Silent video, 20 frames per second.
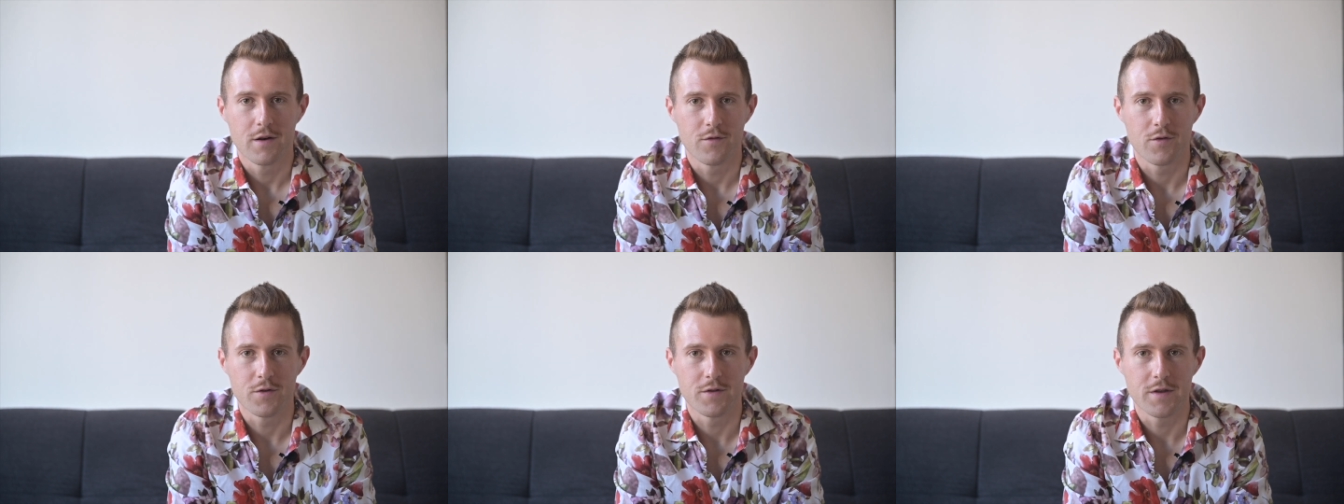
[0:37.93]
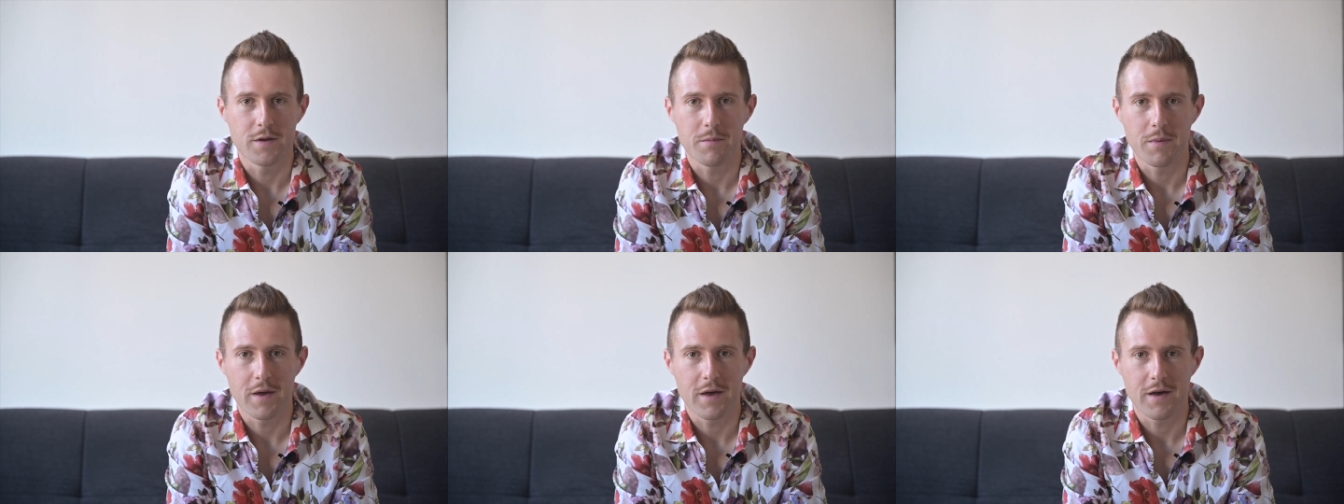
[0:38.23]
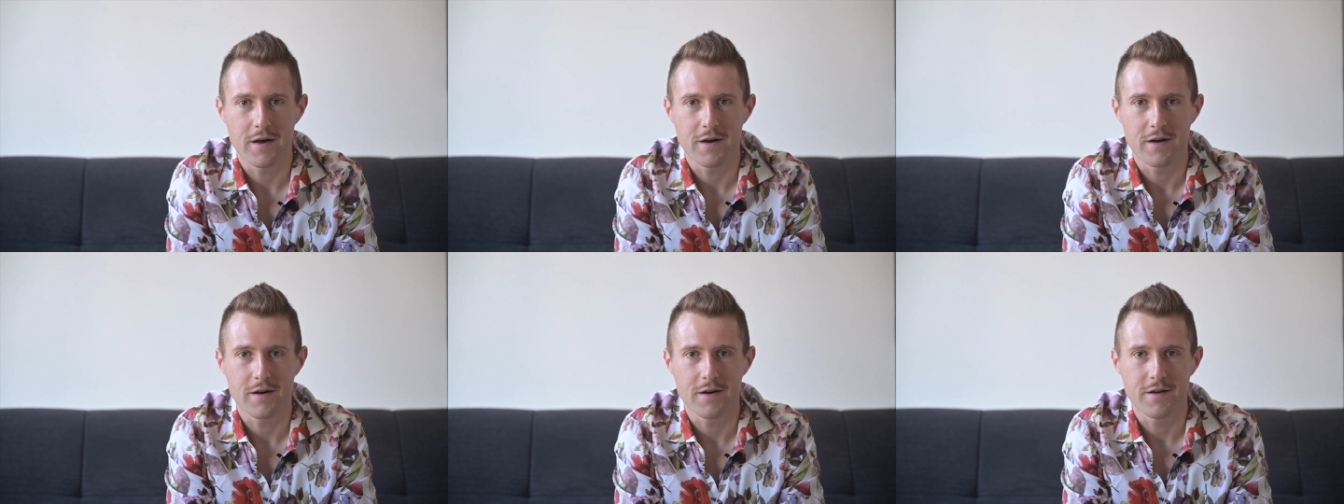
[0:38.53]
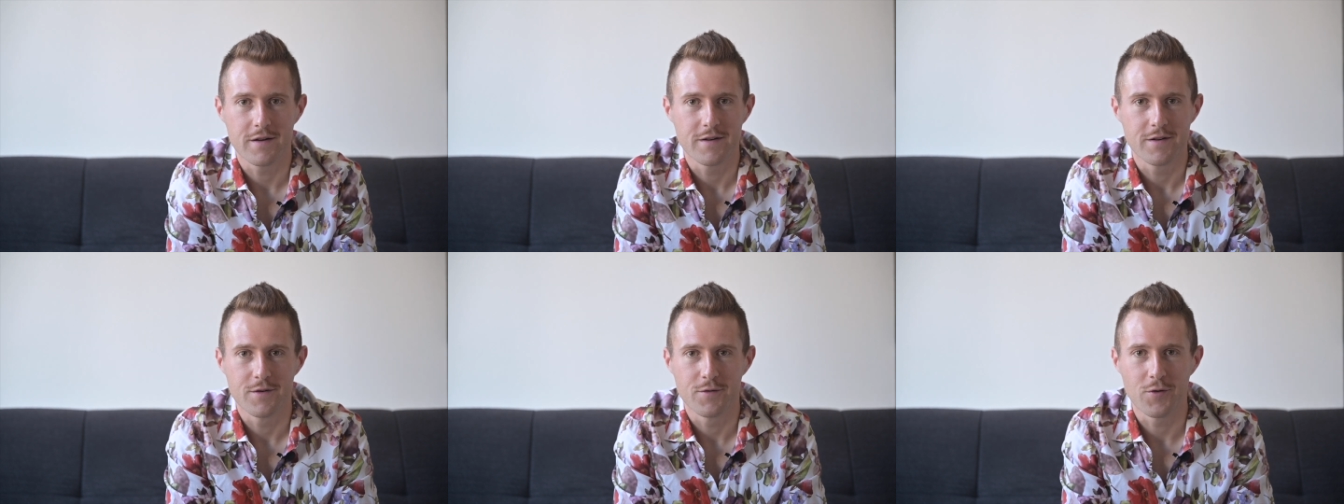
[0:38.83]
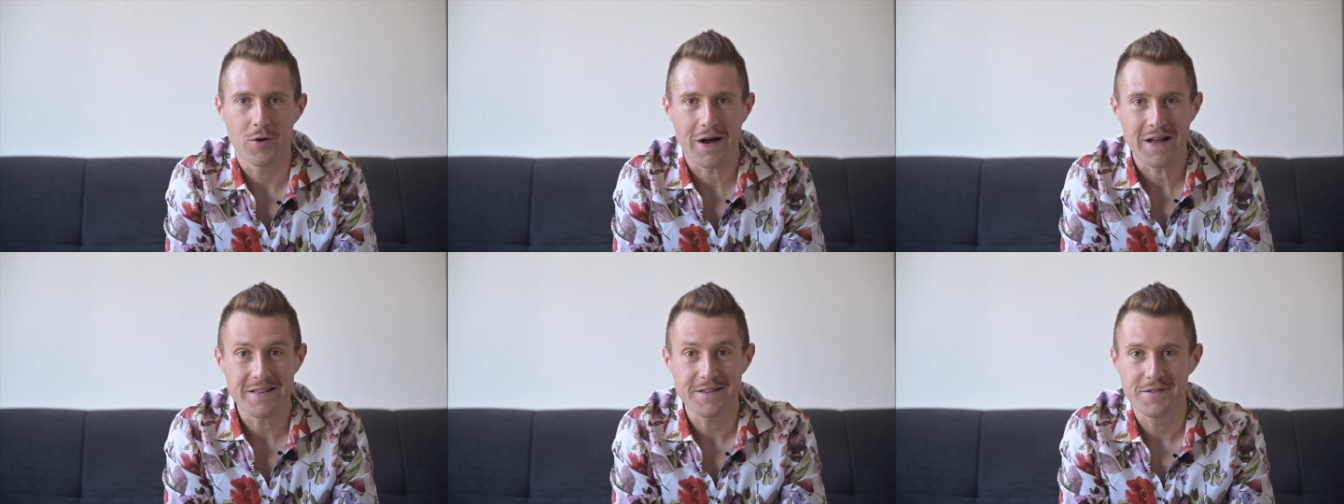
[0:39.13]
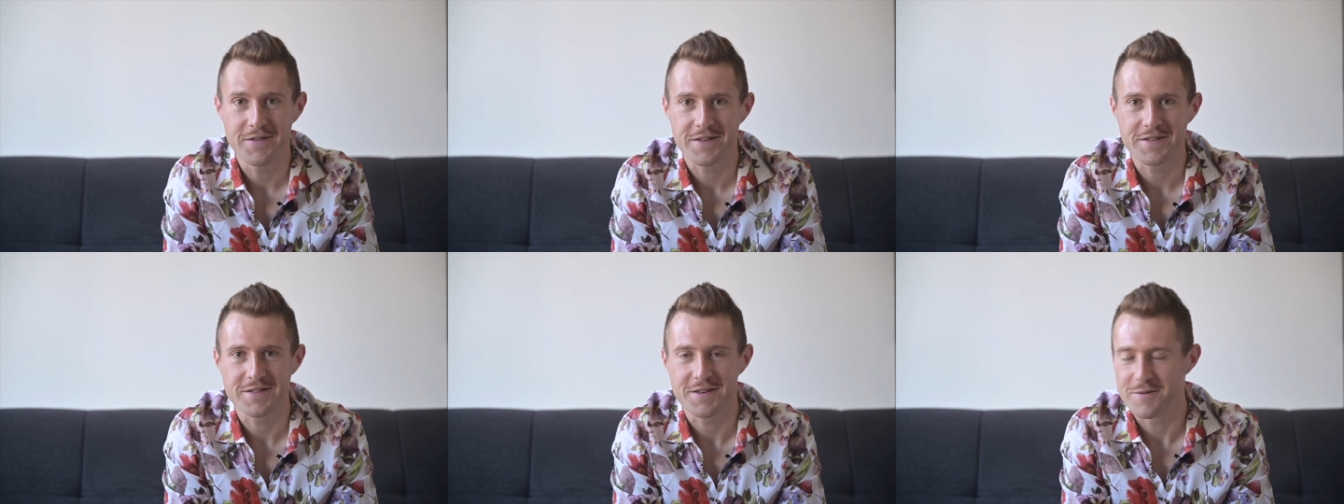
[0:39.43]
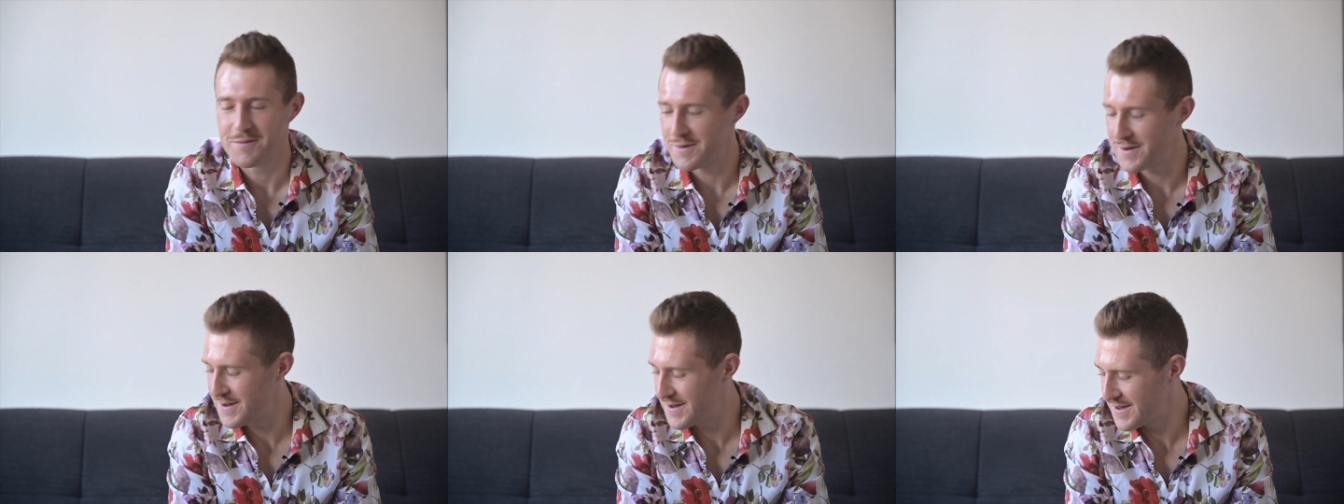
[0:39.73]
Von dem her für alle was
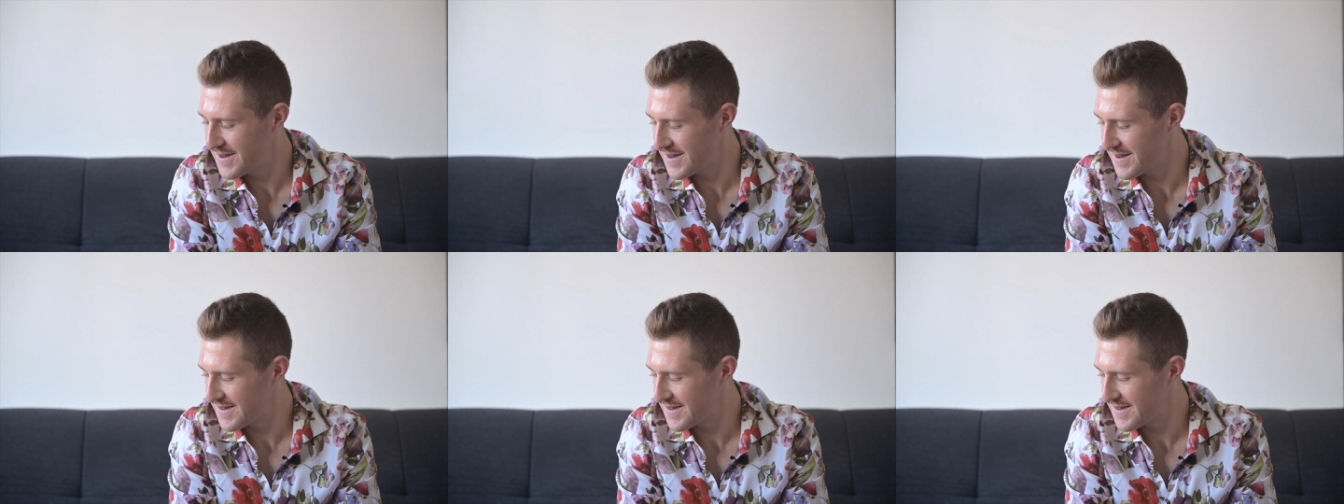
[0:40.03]
dabei,